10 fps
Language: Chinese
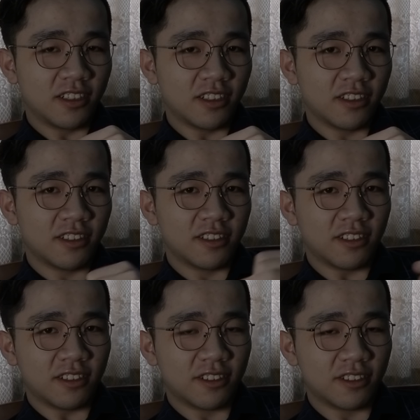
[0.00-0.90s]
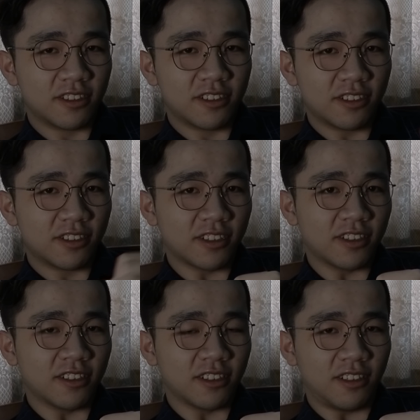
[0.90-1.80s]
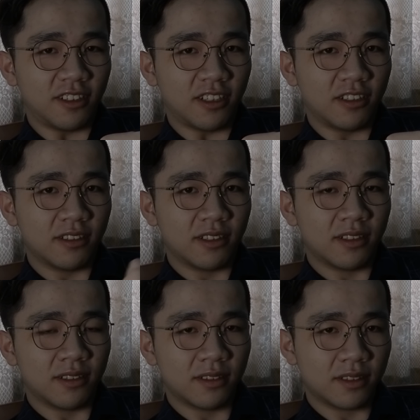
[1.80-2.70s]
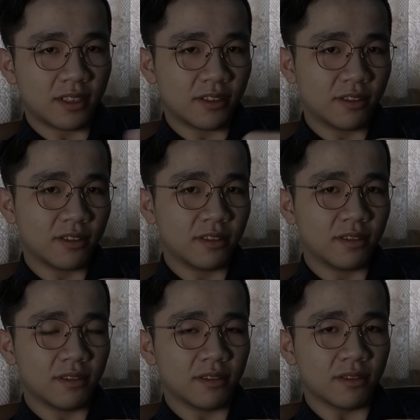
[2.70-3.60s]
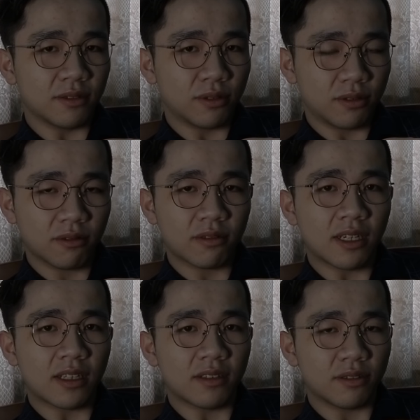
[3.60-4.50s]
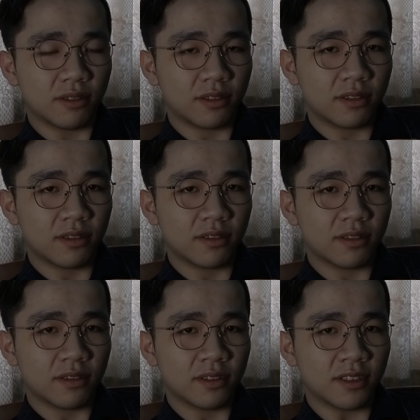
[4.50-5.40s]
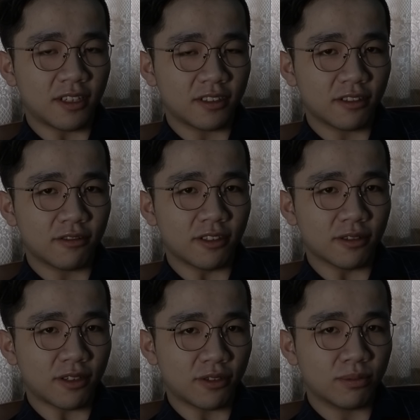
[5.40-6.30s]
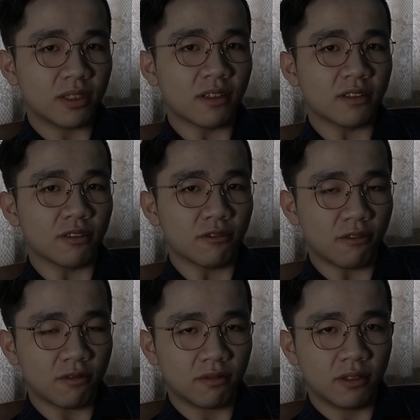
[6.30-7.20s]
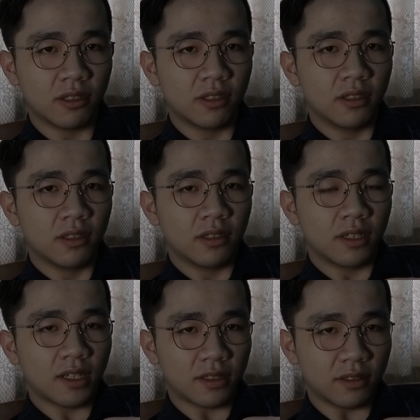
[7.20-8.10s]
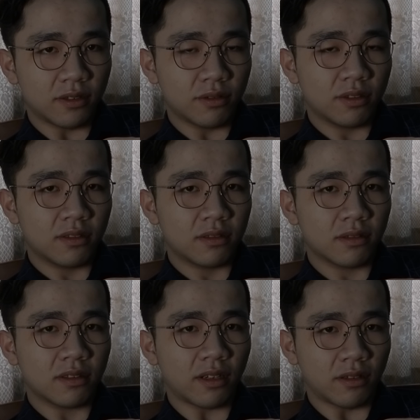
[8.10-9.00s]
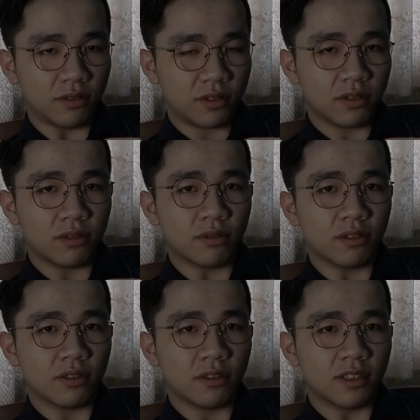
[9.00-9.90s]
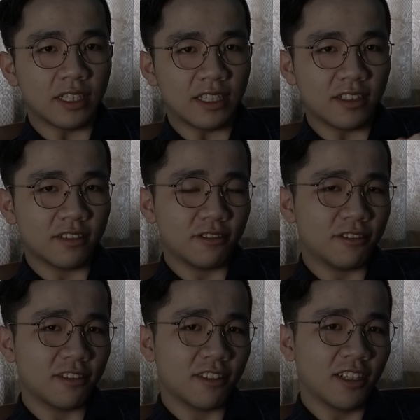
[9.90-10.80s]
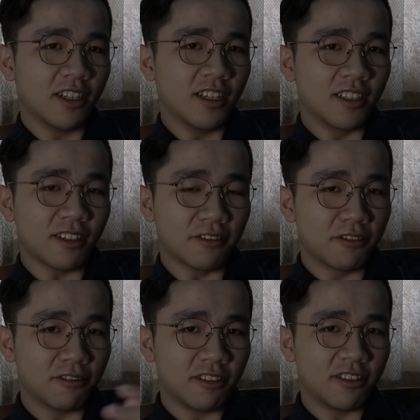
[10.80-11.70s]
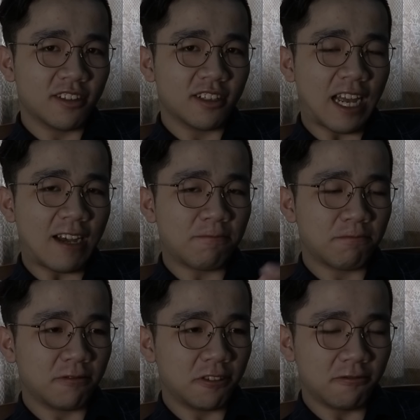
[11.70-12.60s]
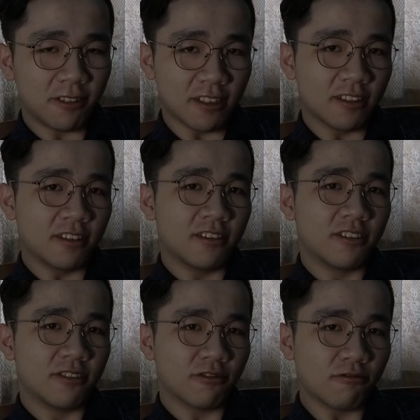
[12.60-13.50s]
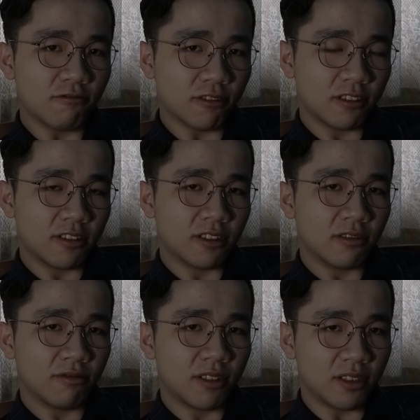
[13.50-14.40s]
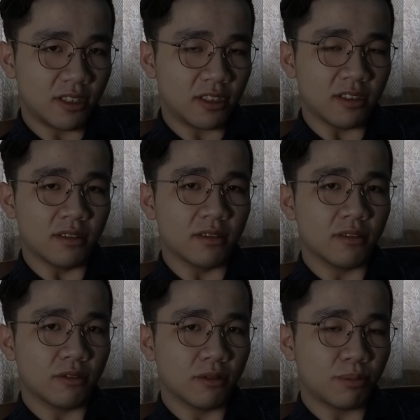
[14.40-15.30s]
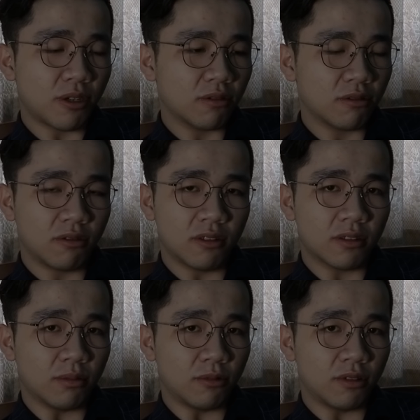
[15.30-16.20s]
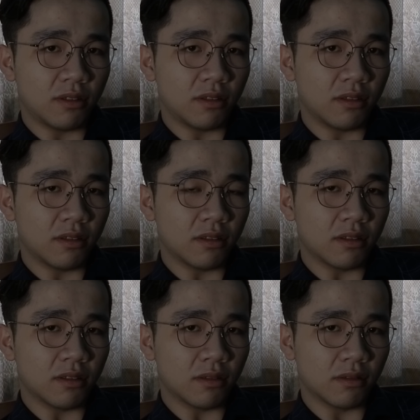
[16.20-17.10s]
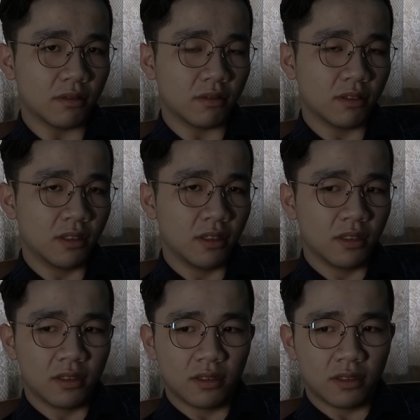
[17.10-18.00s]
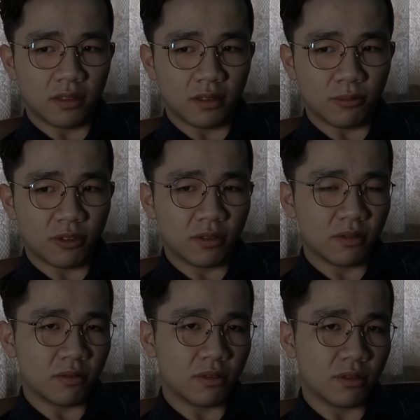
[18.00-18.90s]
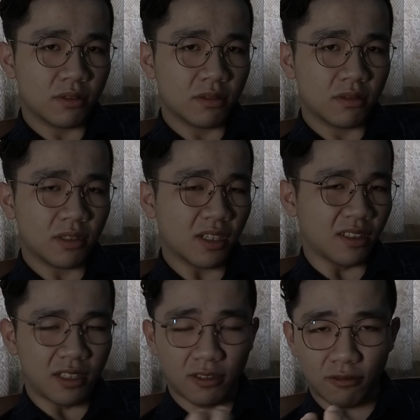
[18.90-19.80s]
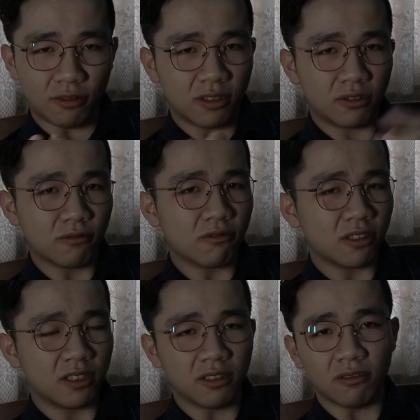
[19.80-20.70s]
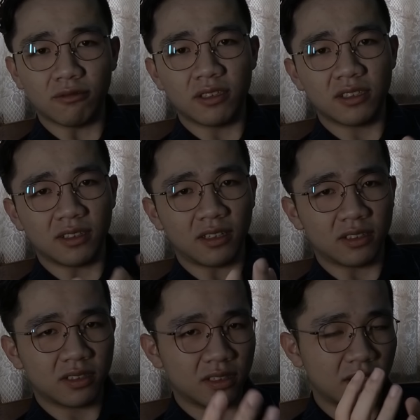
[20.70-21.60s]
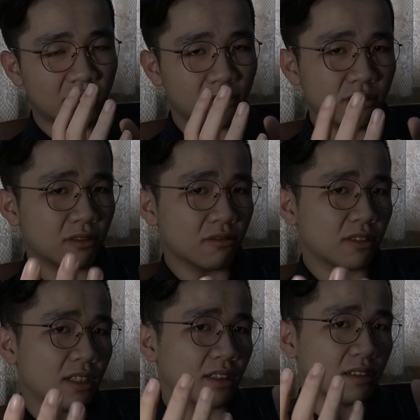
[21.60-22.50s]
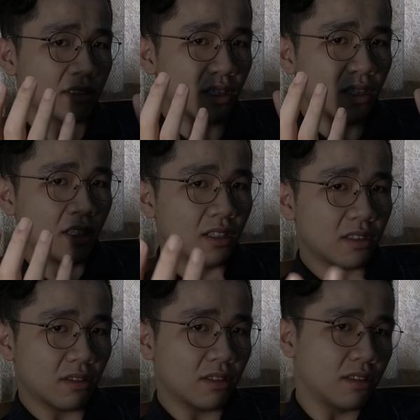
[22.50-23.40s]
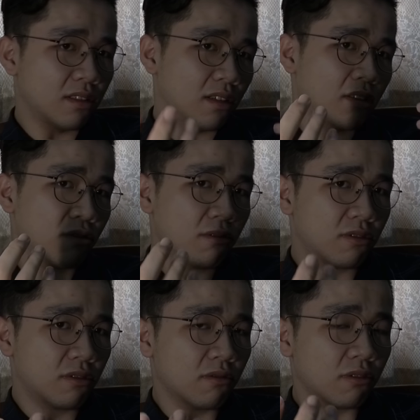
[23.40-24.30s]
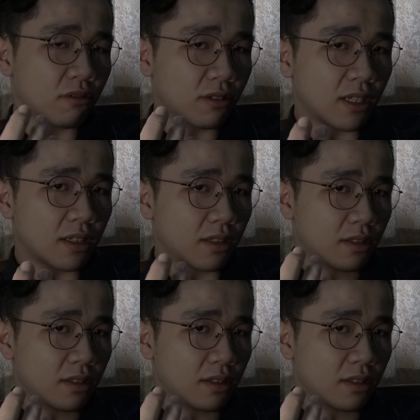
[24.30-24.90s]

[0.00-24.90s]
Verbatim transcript: 呃，这是这是一个，然后呢，再就是共产党确实是洗脑教育也算是比较成功，啊，也就是导致说，哎，就是导致说他不认为中国的这些问题，就是包括什么什么，就是很很多中国的很多问题呢，实际上都是共产党。造成的，而中国共产党